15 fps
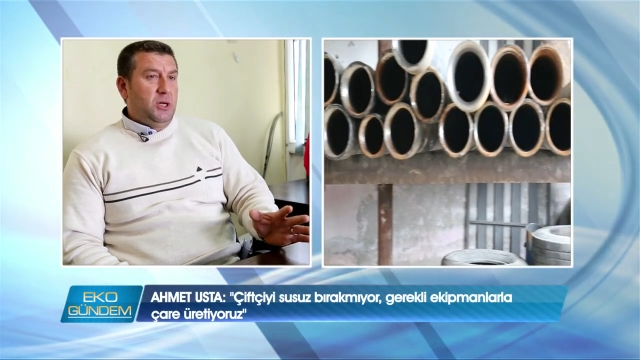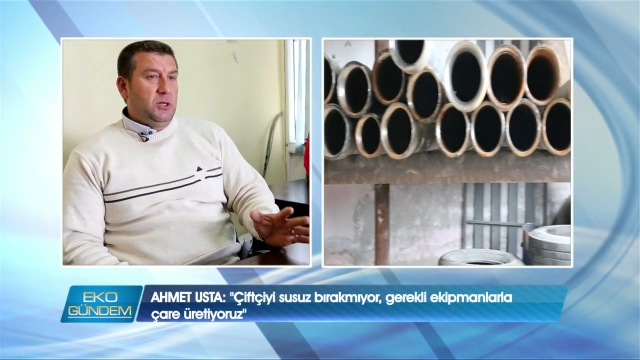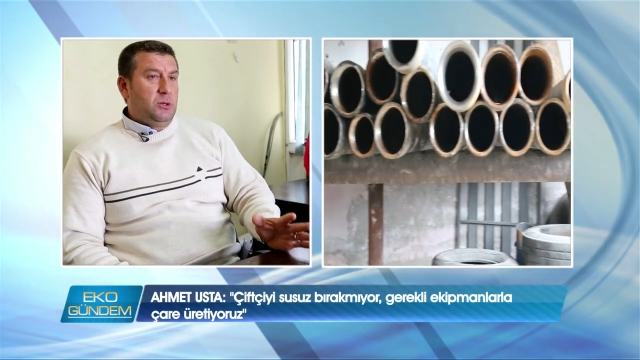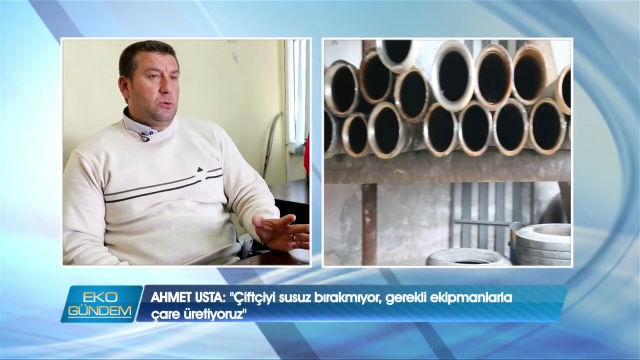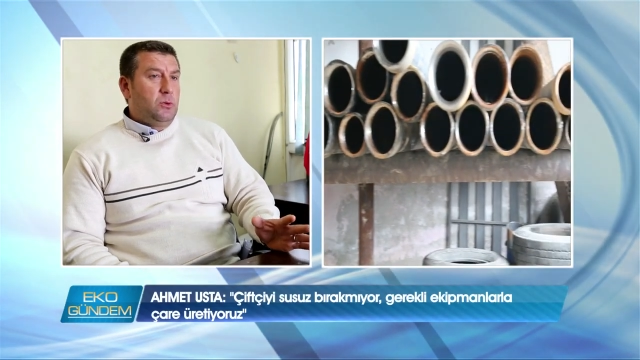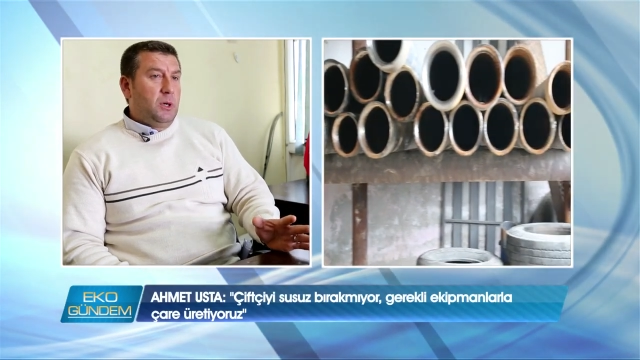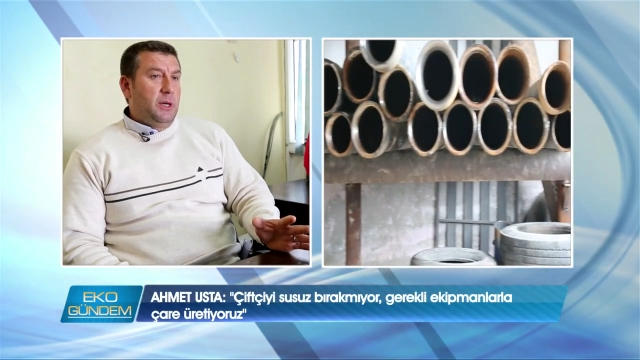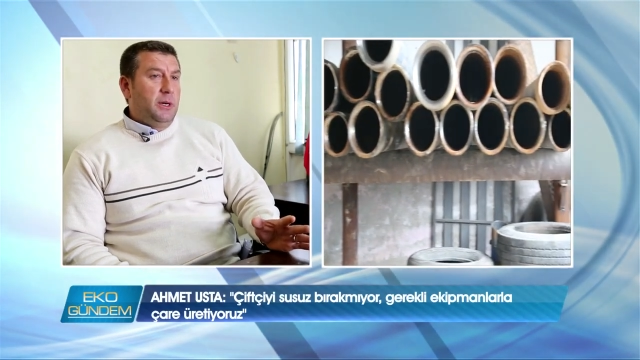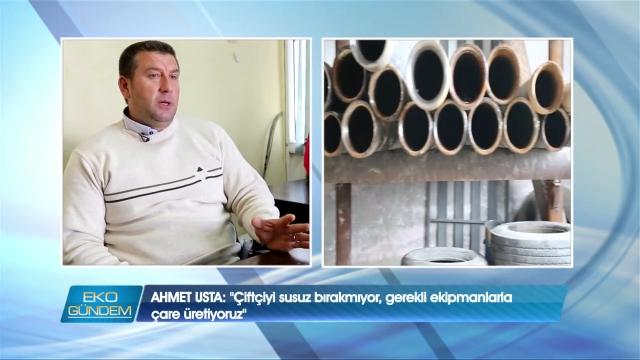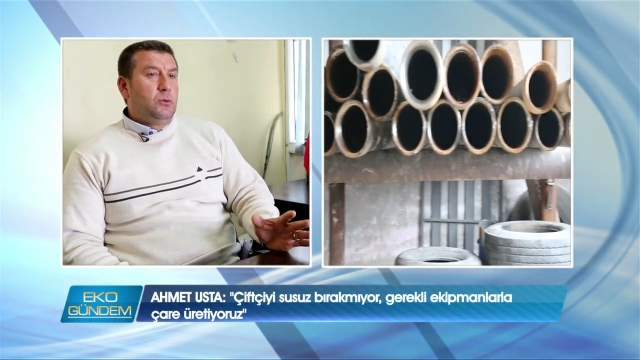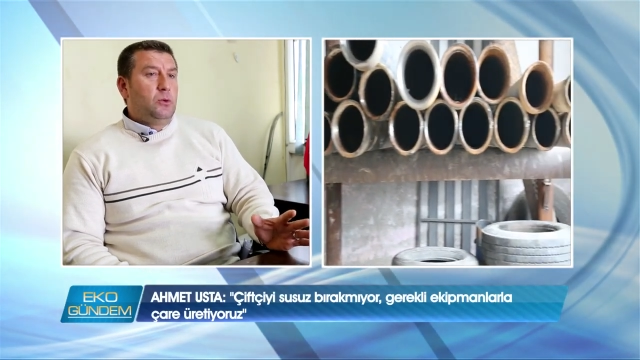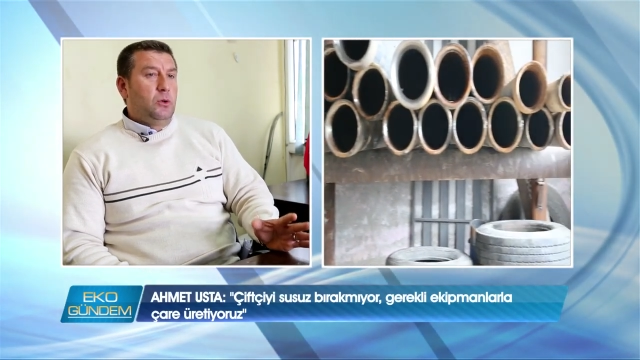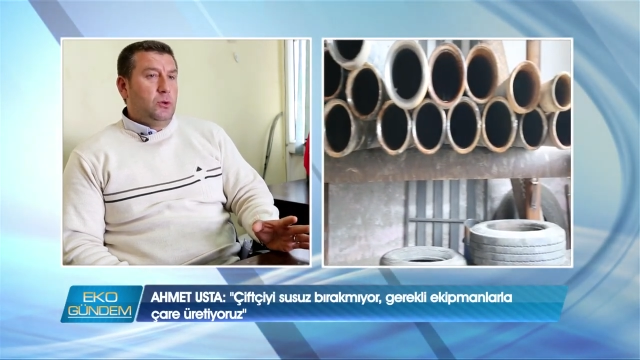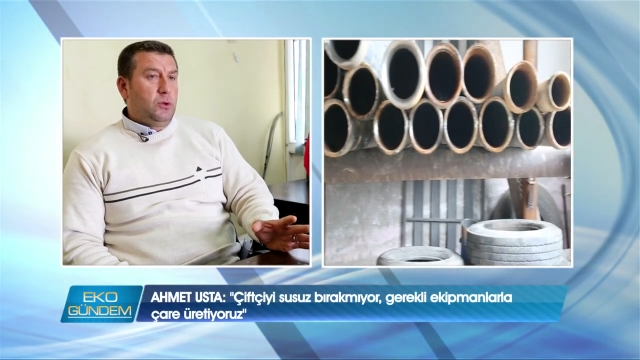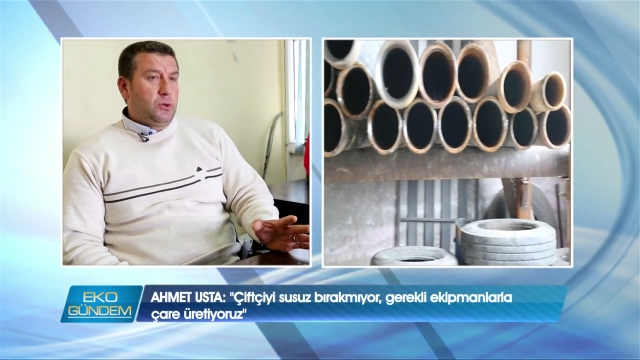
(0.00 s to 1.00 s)
Beşlik
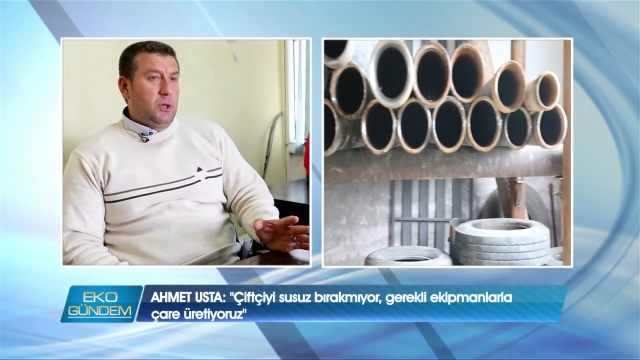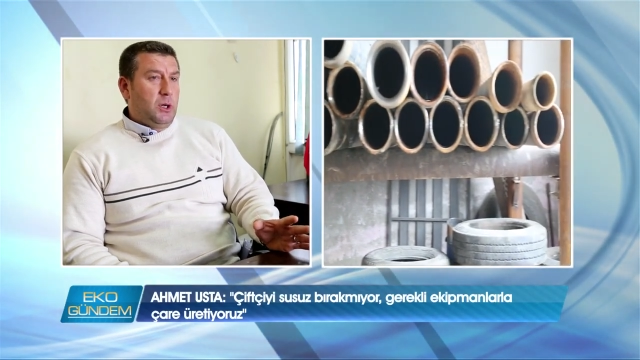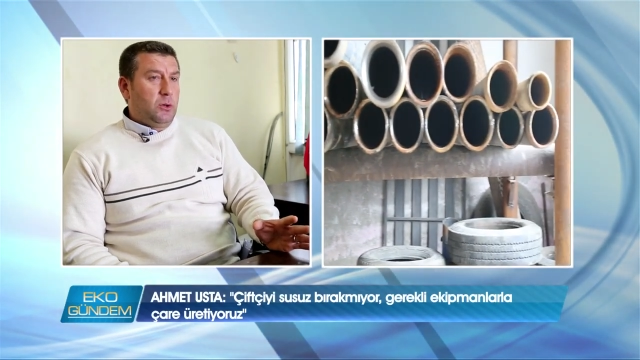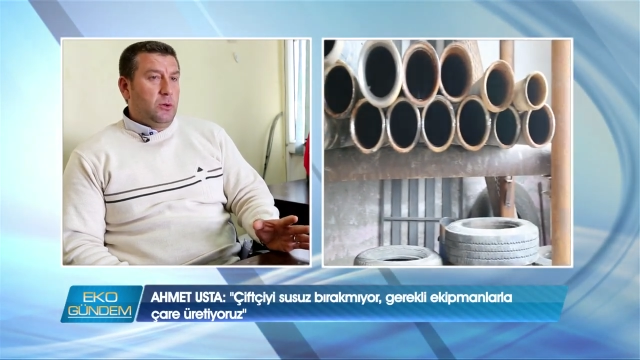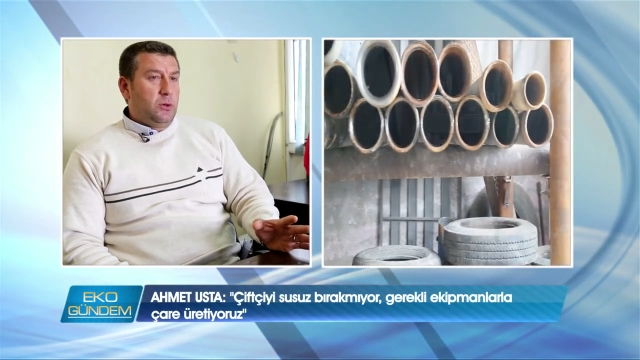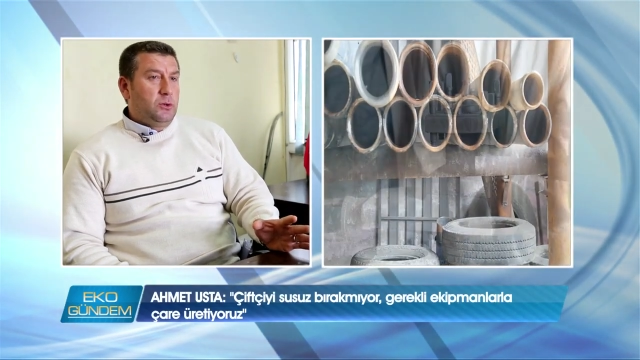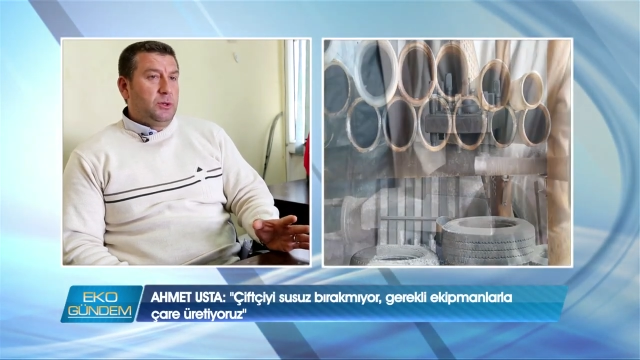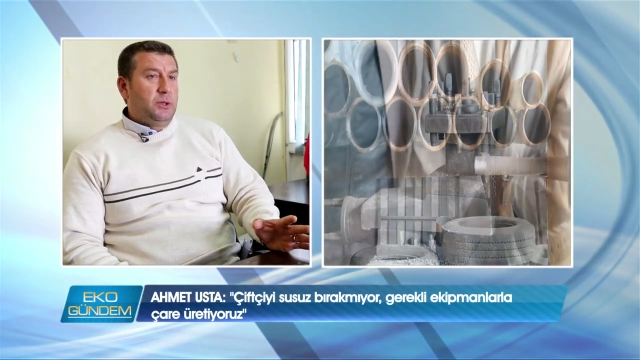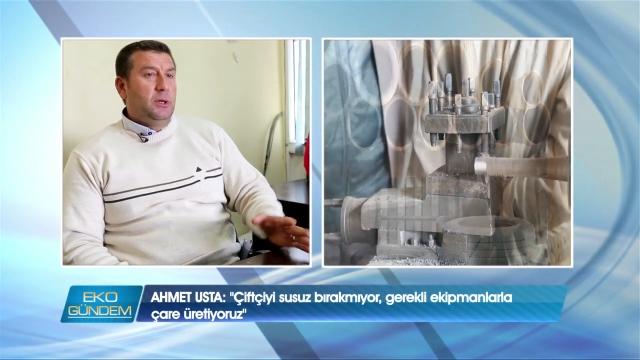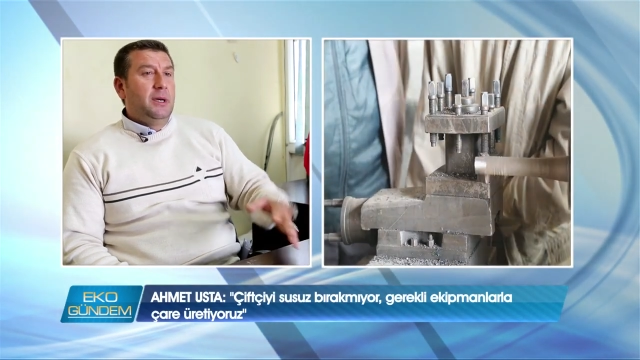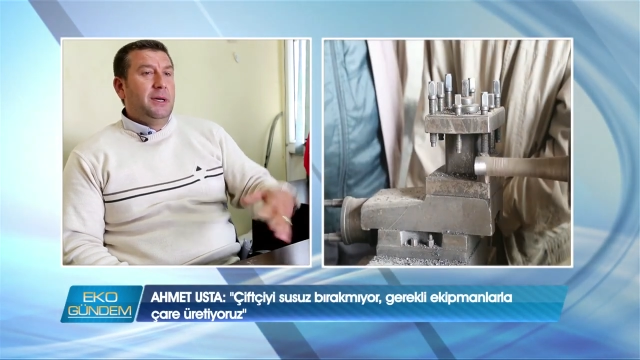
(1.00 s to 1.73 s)
olana dörtlük takıyoruz